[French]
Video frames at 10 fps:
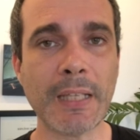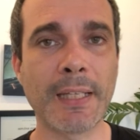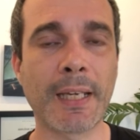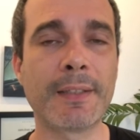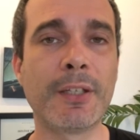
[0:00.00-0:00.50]

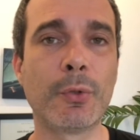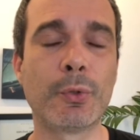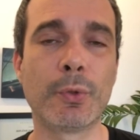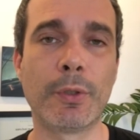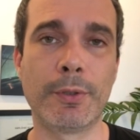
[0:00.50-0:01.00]
critiques
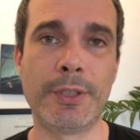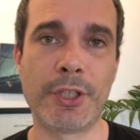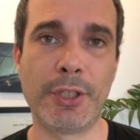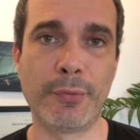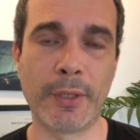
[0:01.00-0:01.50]
autour des
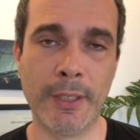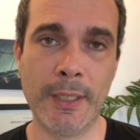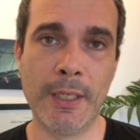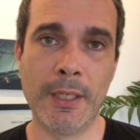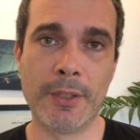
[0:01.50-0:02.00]
chiffres
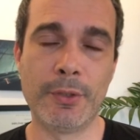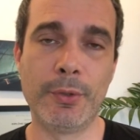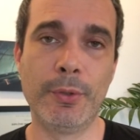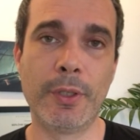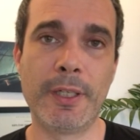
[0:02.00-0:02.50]

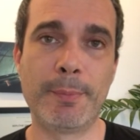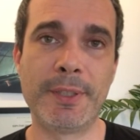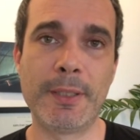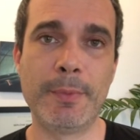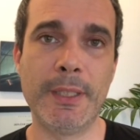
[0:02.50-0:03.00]
de
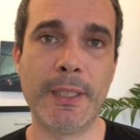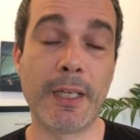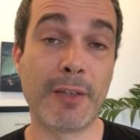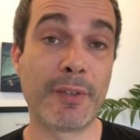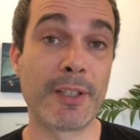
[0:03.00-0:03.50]
l'épidémie,
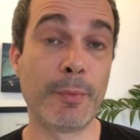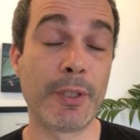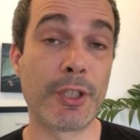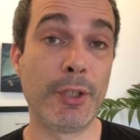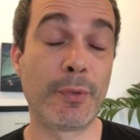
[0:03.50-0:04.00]
car effectivement
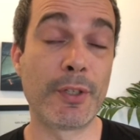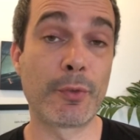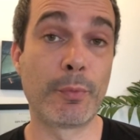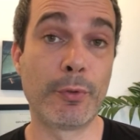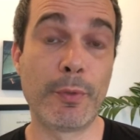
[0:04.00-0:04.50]
les chiffres qui
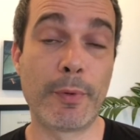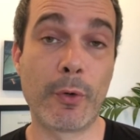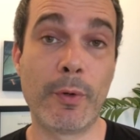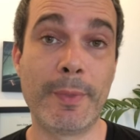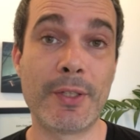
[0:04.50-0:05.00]
sont produits par
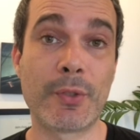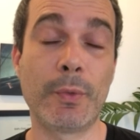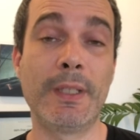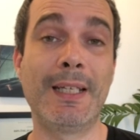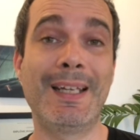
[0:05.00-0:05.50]
l'OMS
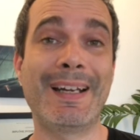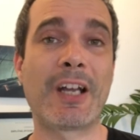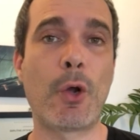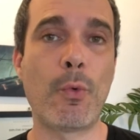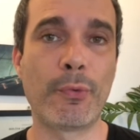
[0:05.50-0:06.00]
sont des cas
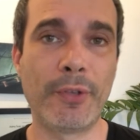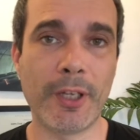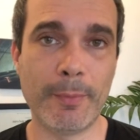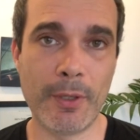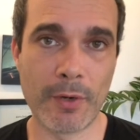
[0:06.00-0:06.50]

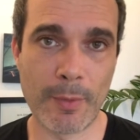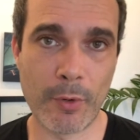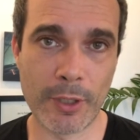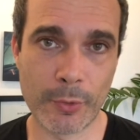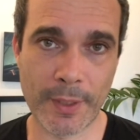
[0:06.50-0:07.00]
confirmés en
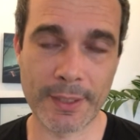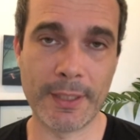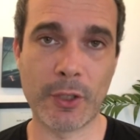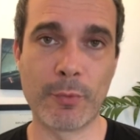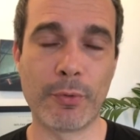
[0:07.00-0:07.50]
laboratoire,
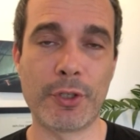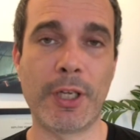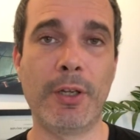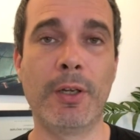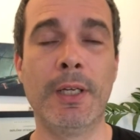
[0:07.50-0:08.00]
c'est-à-dire que pour
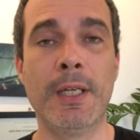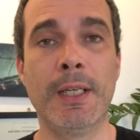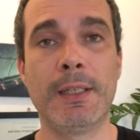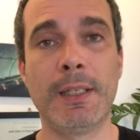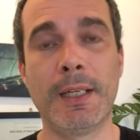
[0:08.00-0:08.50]
chacun
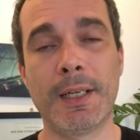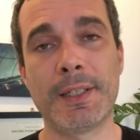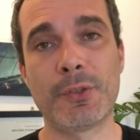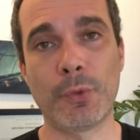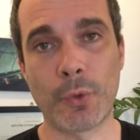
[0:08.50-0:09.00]
des cas
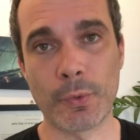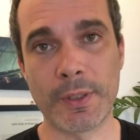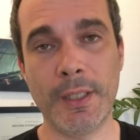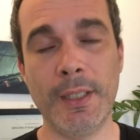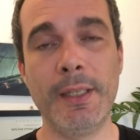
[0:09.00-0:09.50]
qui sont
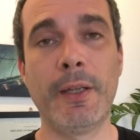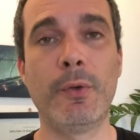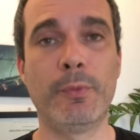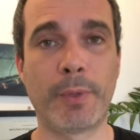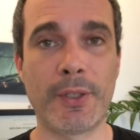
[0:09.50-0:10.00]
comptés, il y a eu
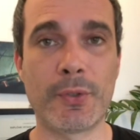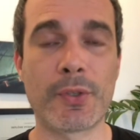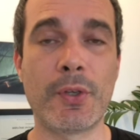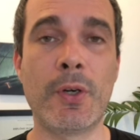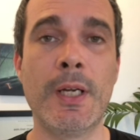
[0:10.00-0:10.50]
une prise de
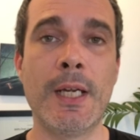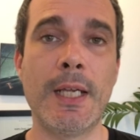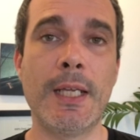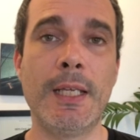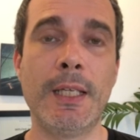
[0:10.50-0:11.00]
sang
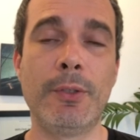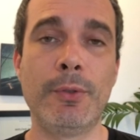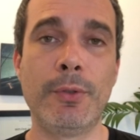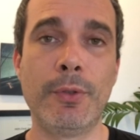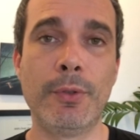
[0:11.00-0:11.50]
et
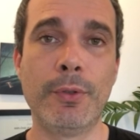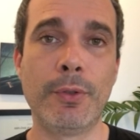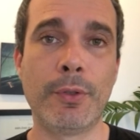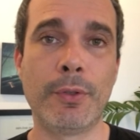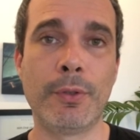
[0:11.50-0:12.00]

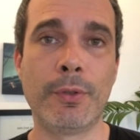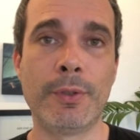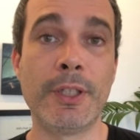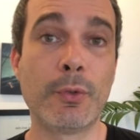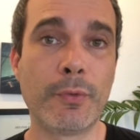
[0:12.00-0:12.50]
une
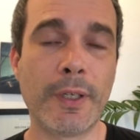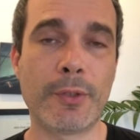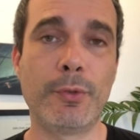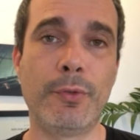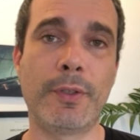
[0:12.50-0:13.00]

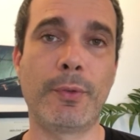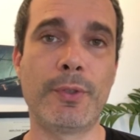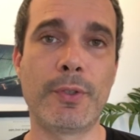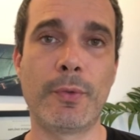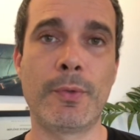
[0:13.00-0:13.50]
découverte du
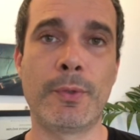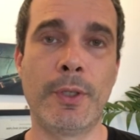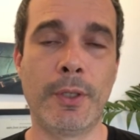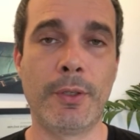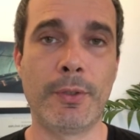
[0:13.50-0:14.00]
virus dans le,
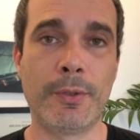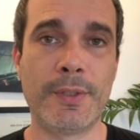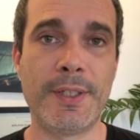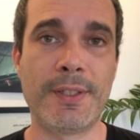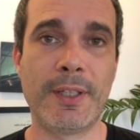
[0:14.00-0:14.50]
euh,
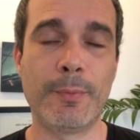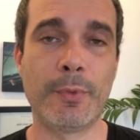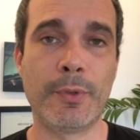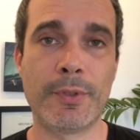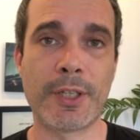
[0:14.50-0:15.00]
système
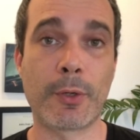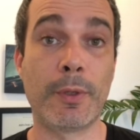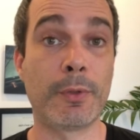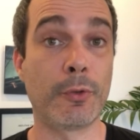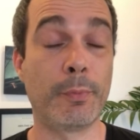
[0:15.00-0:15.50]
euh,
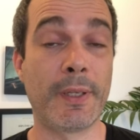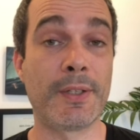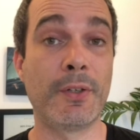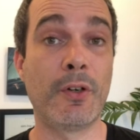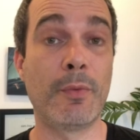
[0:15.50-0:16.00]
circulatoire du
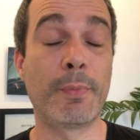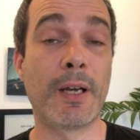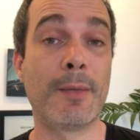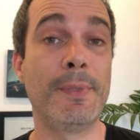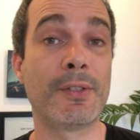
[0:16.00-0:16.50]
patient par
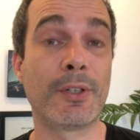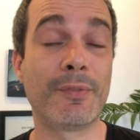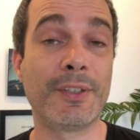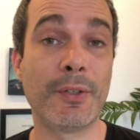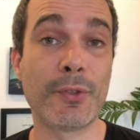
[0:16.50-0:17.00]
la mise en
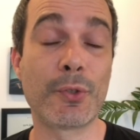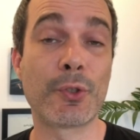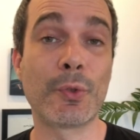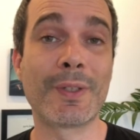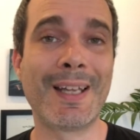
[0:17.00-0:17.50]
évidence de
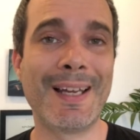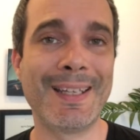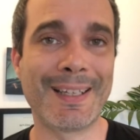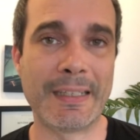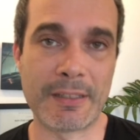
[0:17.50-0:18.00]
son
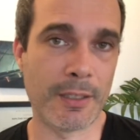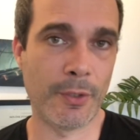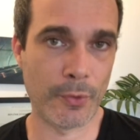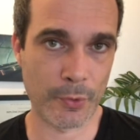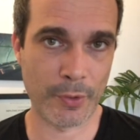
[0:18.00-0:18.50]
ARN,
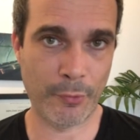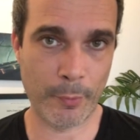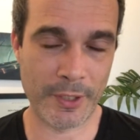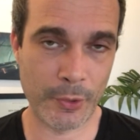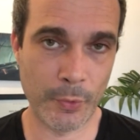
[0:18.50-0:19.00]
c'est-à-dire de son
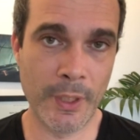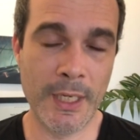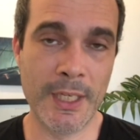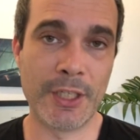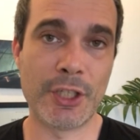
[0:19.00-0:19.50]
information
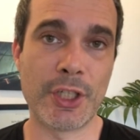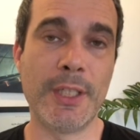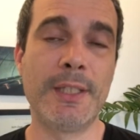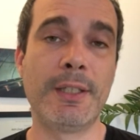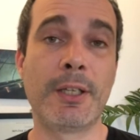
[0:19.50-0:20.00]

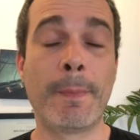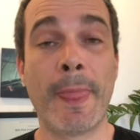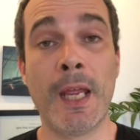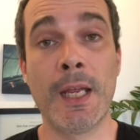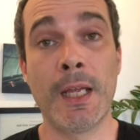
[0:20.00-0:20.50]
génétique.
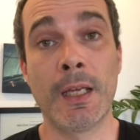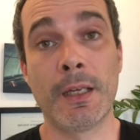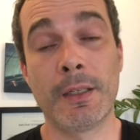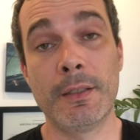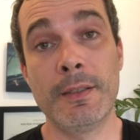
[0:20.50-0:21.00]

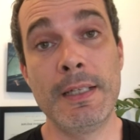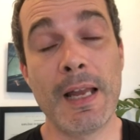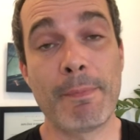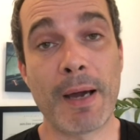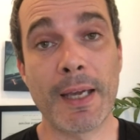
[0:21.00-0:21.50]
Euh, il
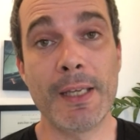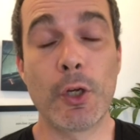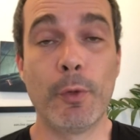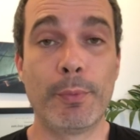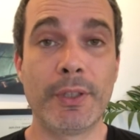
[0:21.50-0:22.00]
apparaît
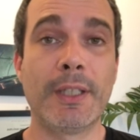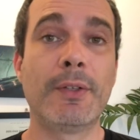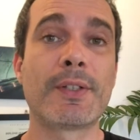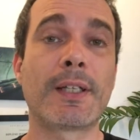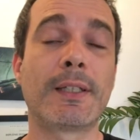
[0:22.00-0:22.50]
que peut-être
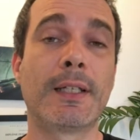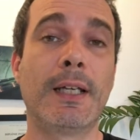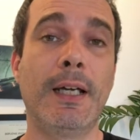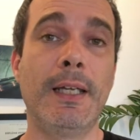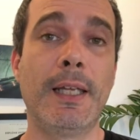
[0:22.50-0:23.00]
dans certains
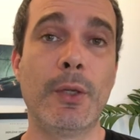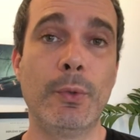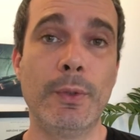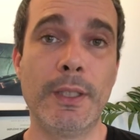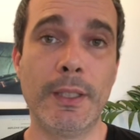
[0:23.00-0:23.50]
cas, il y a
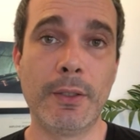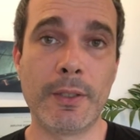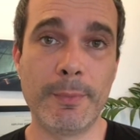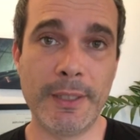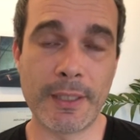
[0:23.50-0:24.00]
eu des
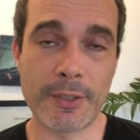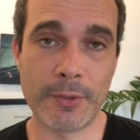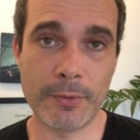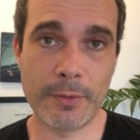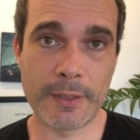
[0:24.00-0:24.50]

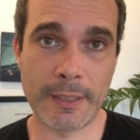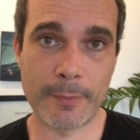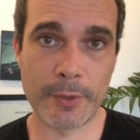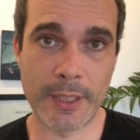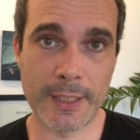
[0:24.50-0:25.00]
limitations en
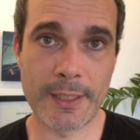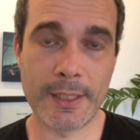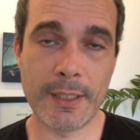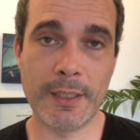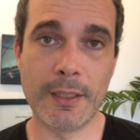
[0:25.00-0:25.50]
termes
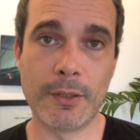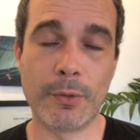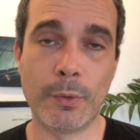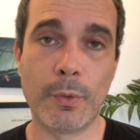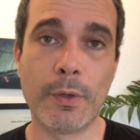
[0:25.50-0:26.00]
d'accès
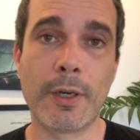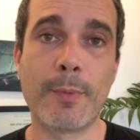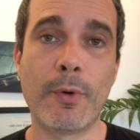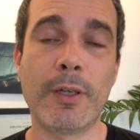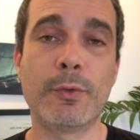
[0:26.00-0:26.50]
au
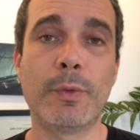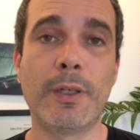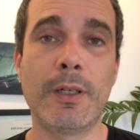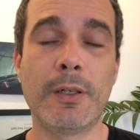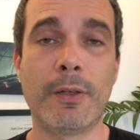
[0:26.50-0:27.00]

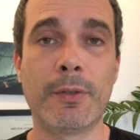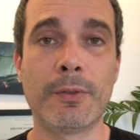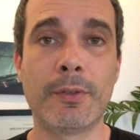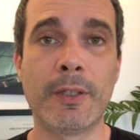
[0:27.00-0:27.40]
laboratoire, en,